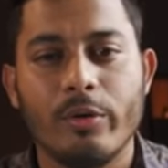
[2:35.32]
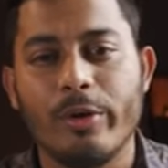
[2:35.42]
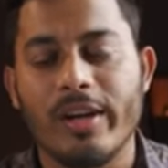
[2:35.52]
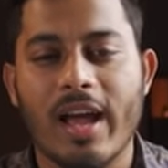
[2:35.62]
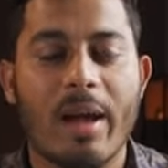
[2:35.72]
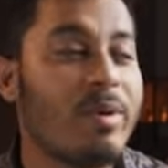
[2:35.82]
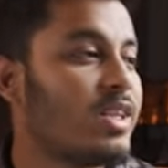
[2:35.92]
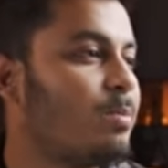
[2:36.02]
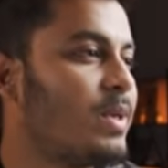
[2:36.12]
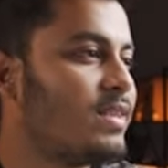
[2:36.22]
ওয়েল আমি
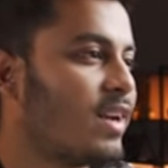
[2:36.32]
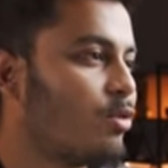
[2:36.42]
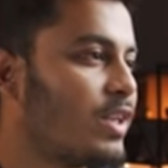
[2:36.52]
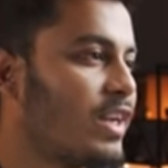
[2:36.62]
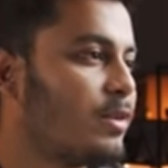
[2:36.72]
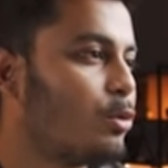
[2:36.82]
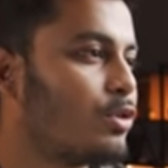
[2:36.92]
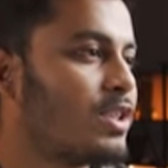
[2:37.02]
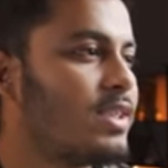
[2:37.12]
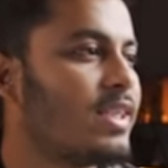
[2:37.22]
একটা পেজ এখন ক্রিয়েট
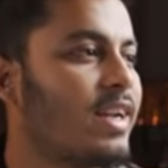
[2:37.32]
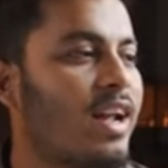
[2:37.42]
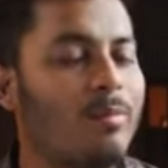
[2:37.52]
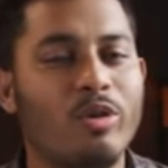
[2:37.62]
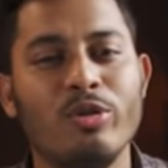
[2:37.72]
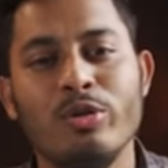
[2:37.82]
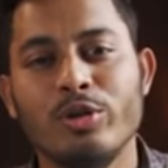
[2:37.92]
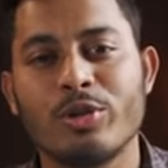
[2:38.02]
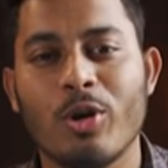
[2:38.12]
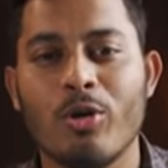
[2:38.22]
করছি যেটার নাম হলো
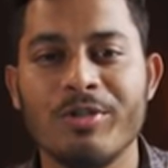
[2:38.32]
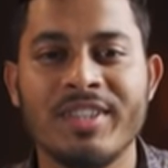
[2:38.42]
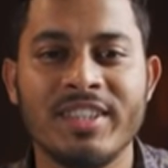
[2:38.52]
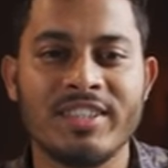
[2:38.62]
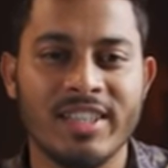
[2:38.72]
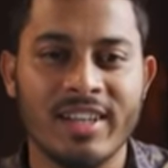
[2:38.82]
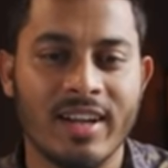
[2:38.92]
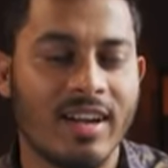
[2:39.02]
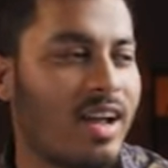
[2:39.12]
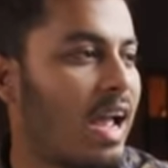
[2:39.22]
সহজে
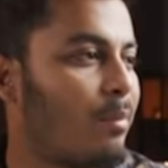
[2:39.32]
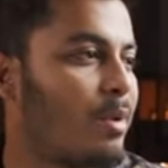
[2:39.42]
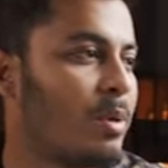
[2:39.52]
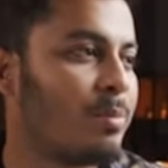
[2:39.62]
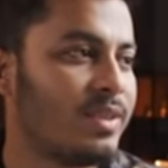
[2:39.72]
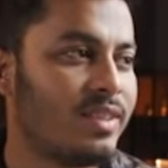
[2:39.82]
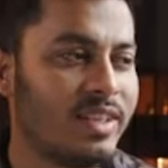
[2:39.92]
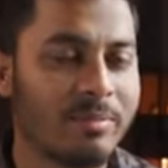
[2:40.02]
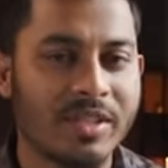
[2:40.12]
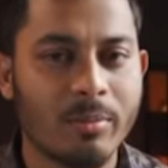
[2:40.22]
শেখা আমি আমার পেজের
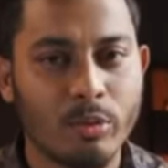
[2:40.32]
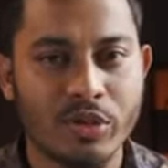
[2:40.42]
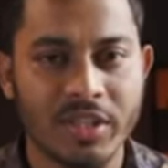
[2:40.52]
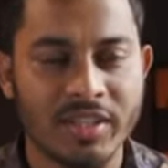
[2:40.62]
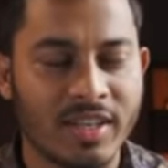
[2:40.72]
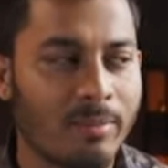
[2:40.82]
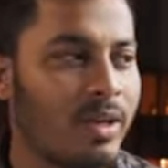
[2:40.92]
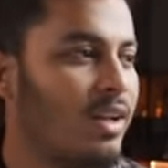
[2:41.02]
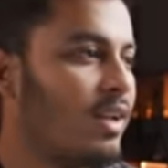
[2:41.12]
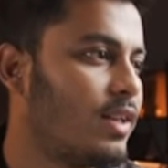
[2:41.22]
নেমটা বসিয়ে দিলাম
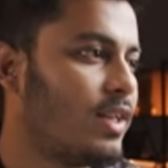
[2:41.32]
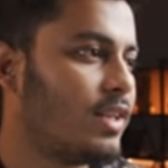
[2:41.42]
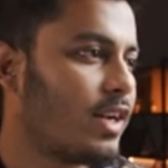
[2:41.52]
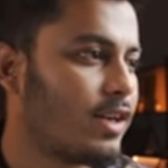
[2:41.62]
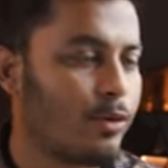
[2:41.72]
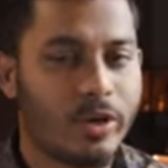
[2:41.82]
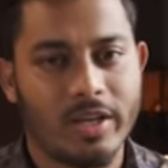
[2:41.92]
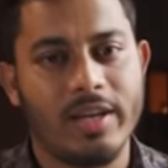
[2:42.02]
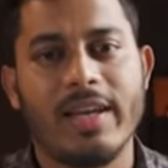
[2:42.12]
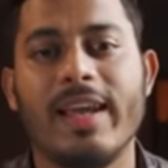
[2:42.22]
দেন
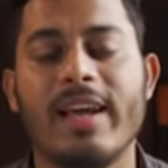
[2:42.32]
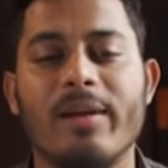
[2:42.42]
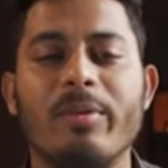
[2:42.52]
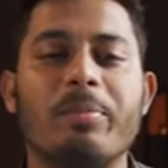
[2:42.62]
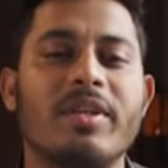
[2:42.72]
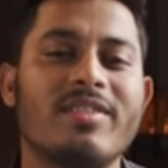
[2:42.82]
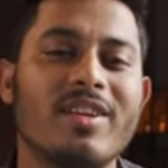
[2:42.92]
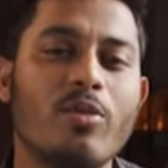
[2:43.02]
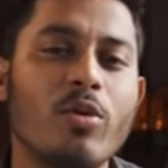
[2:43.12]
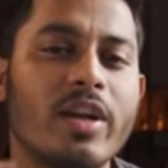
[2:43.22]
ক্যাটাগরি এখানে আপনার
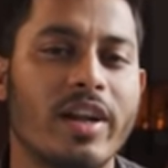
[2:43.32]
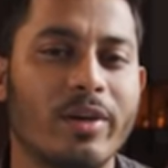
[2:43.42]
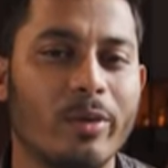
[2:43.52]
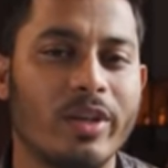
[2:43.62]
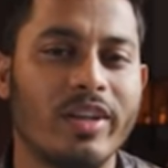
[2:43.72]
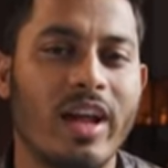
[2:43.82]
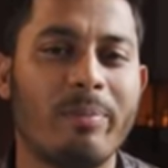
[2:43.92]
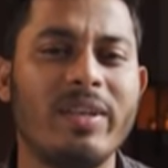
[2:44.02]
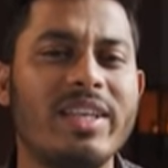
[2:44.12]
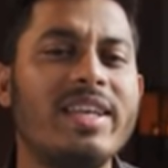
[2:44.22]
পেজটা কোন ক্যাটাগরির আপনি